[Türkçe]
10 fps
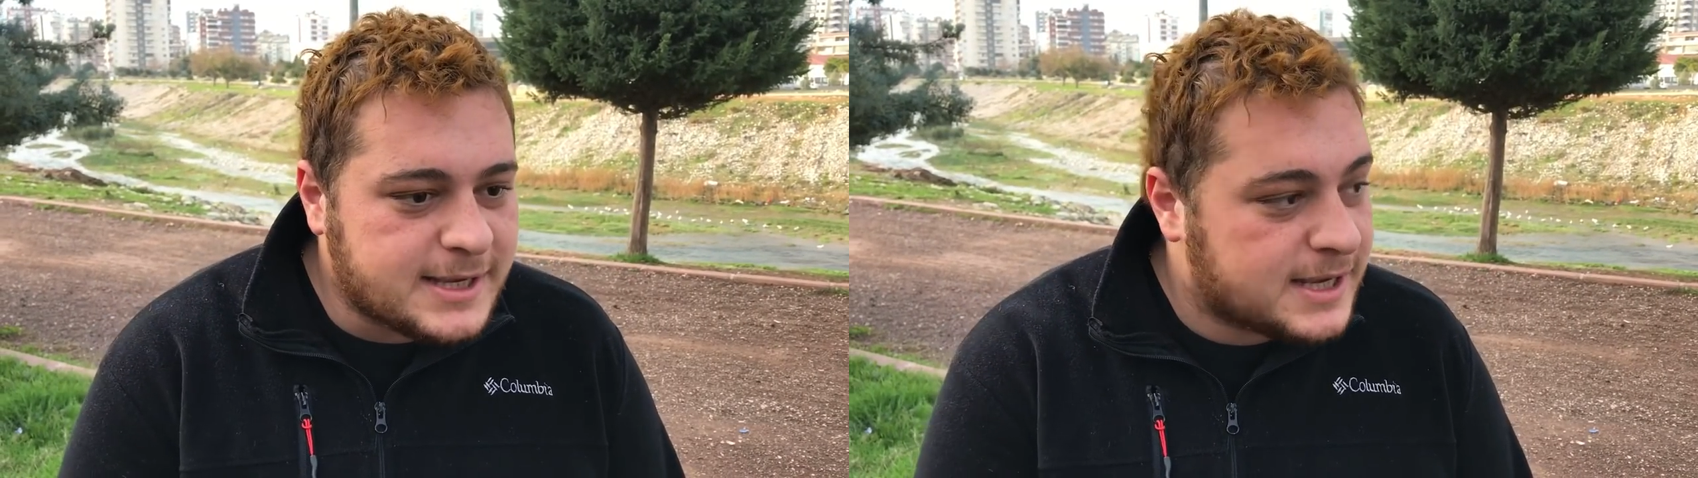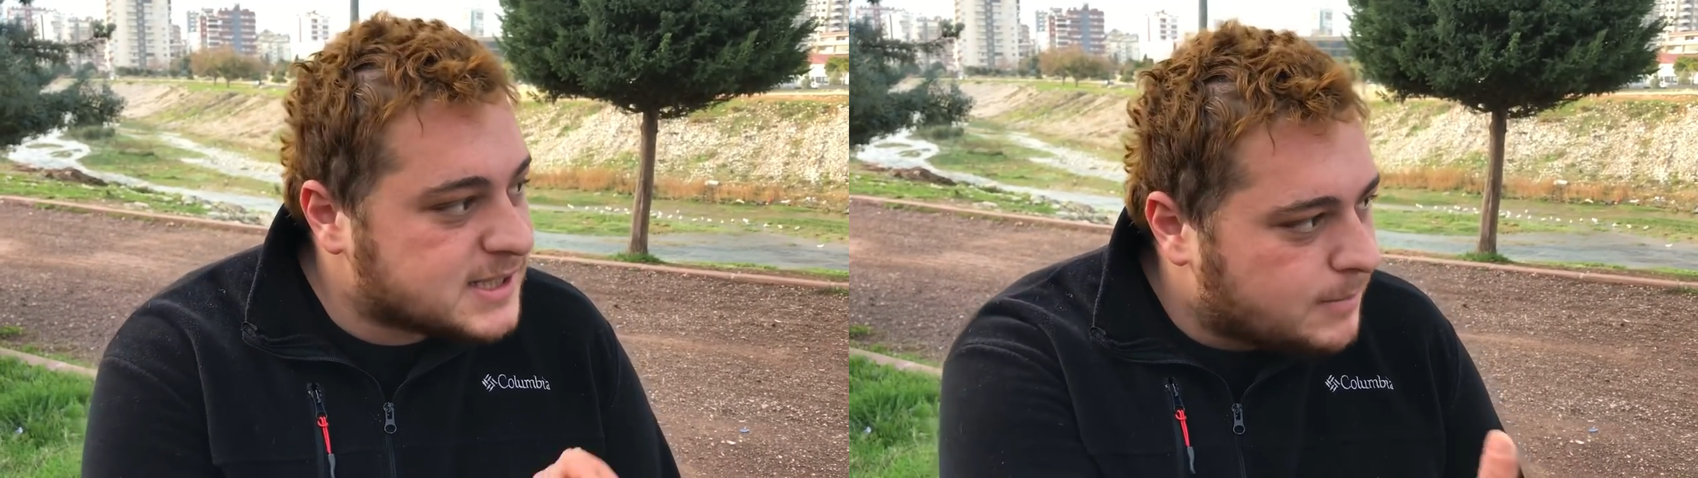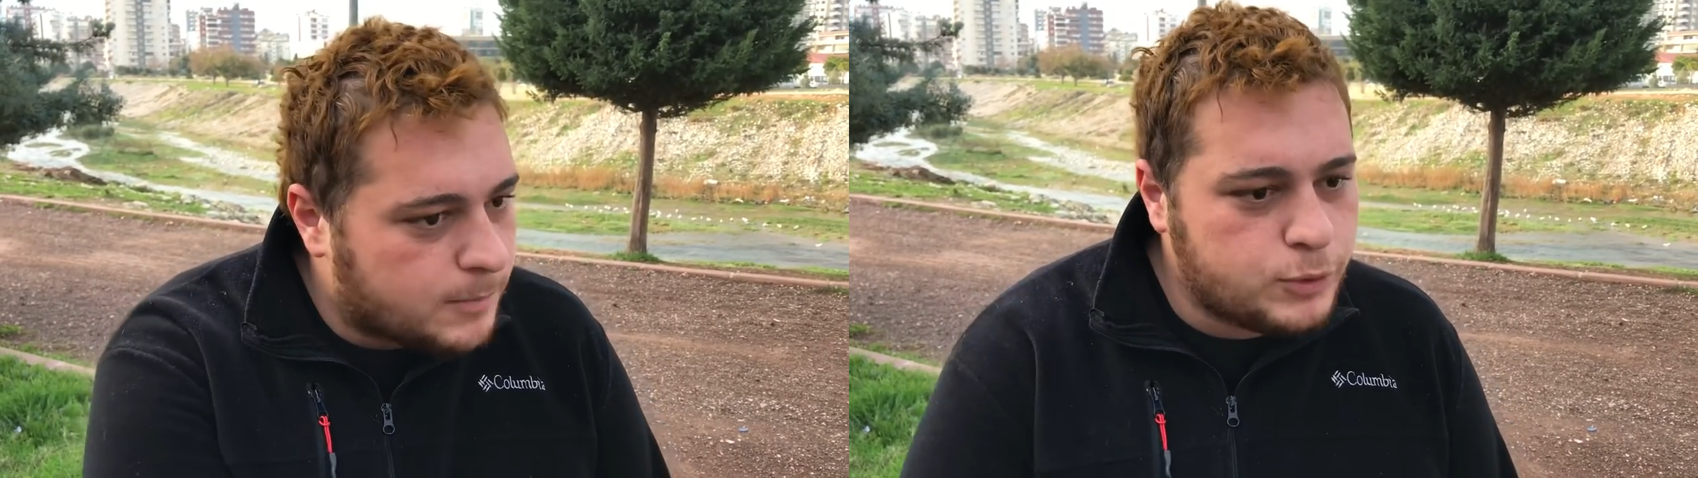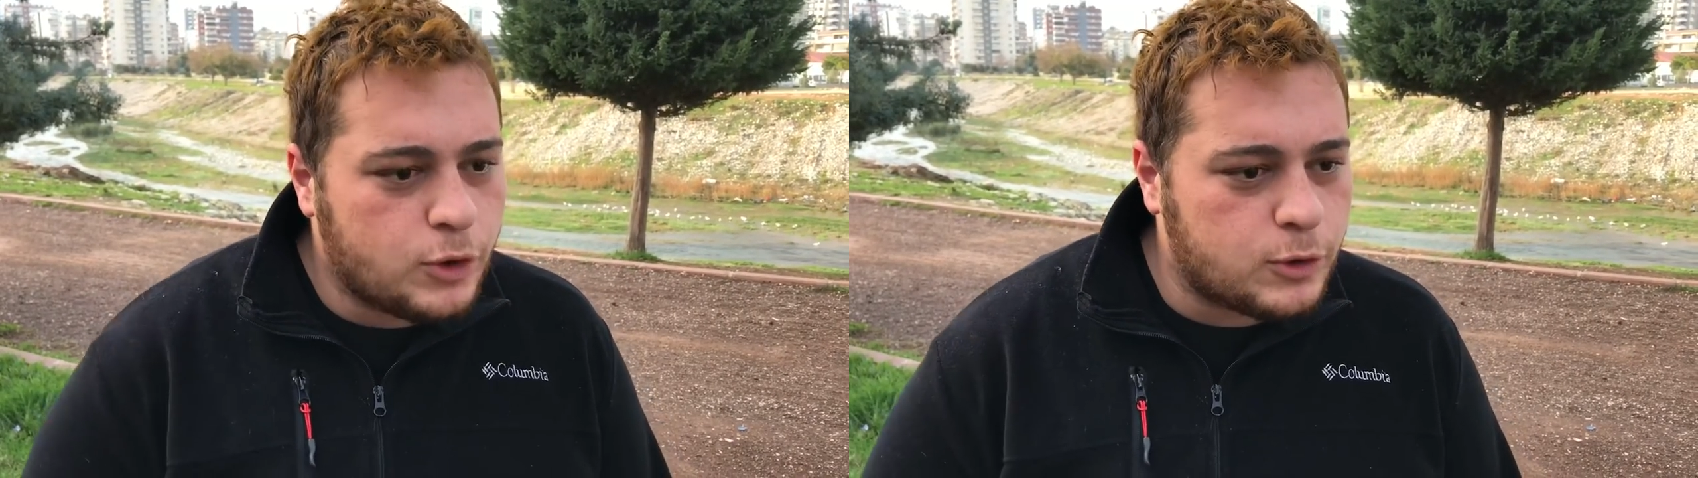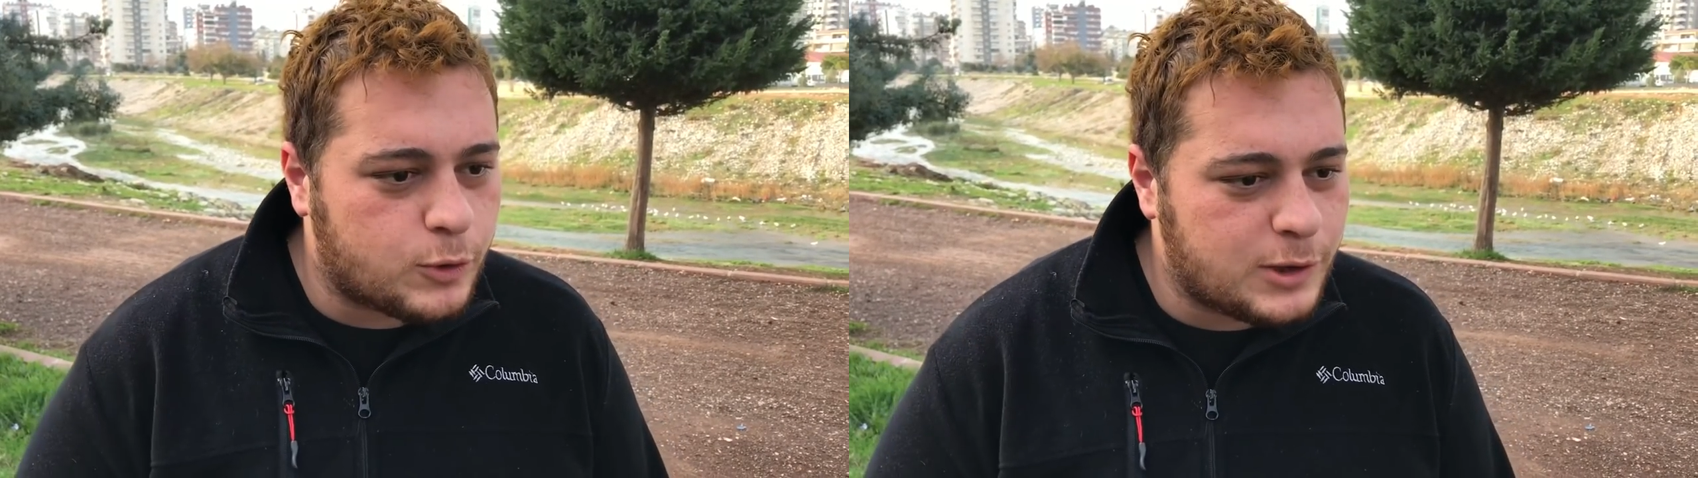her zaman bu
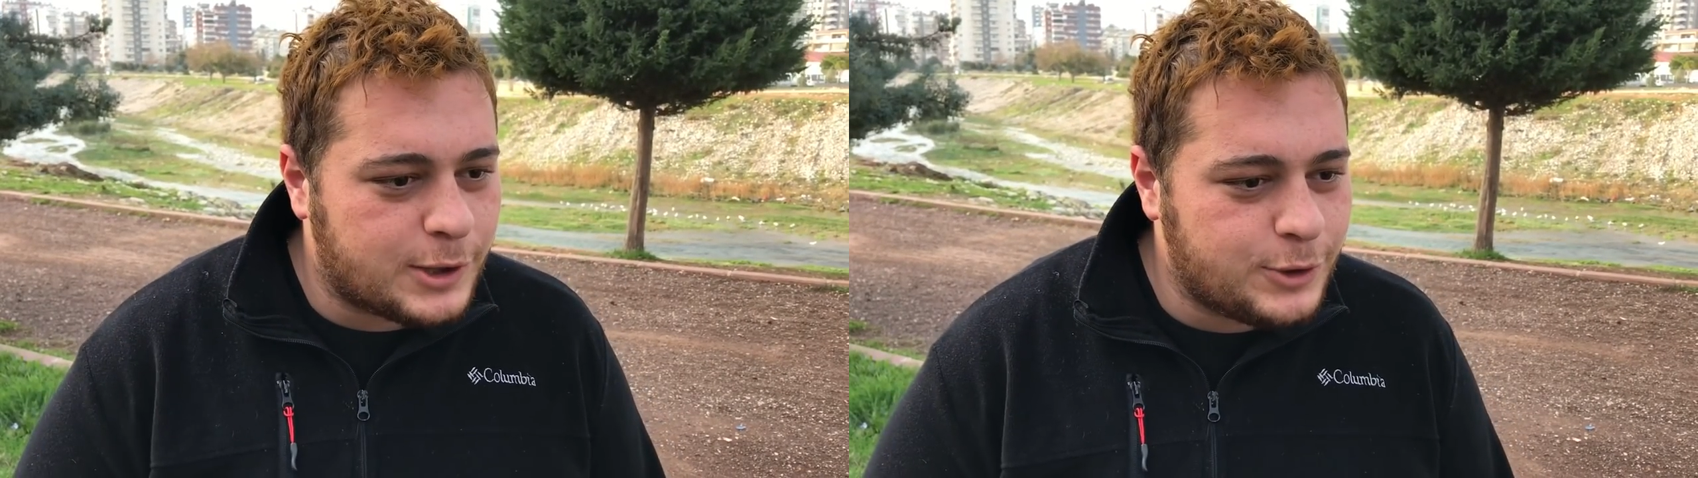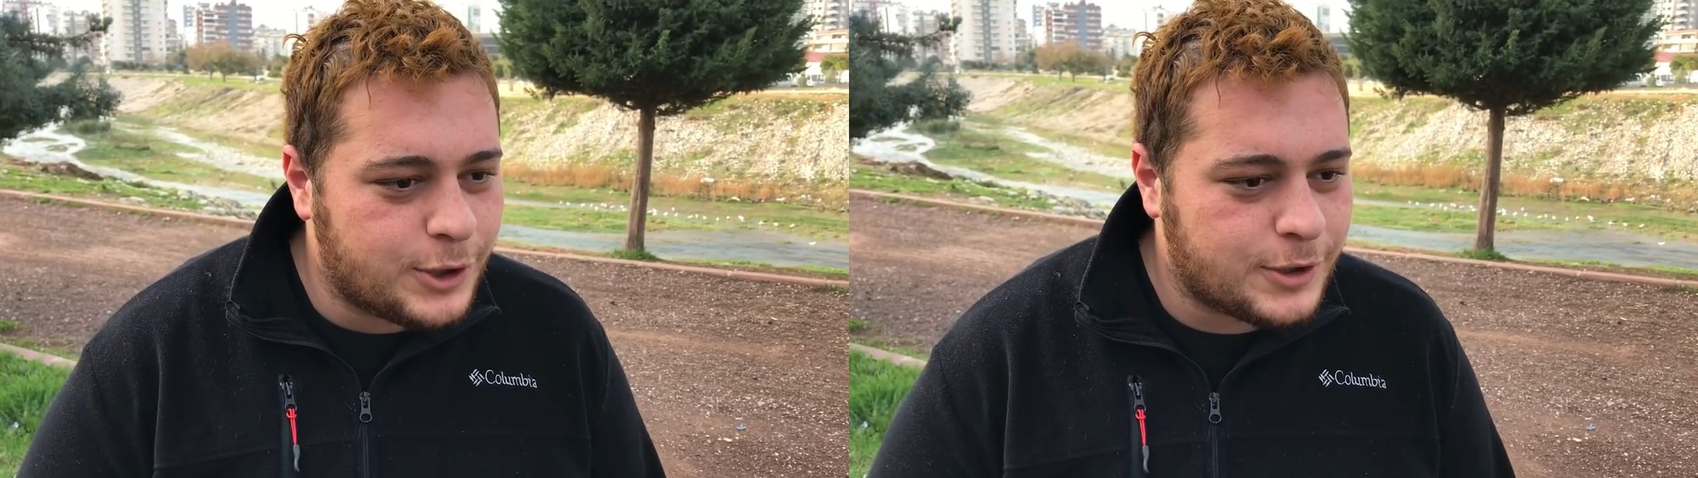yolu kullanıyor.